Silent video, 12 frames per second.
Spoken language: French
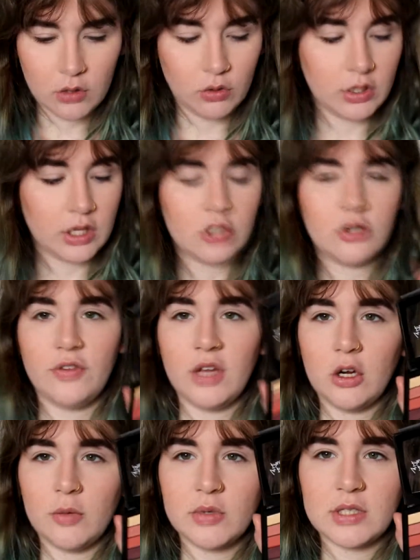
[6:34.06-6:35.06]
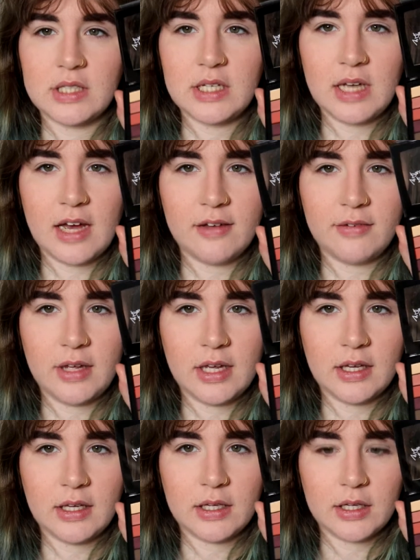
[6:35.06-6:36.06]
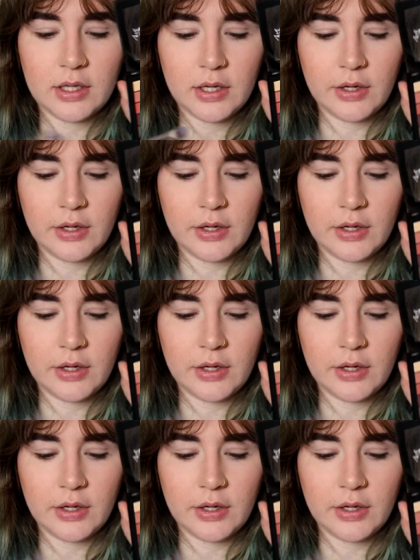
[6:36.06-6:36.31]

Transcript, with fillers: Ok, je vais venir commencer avec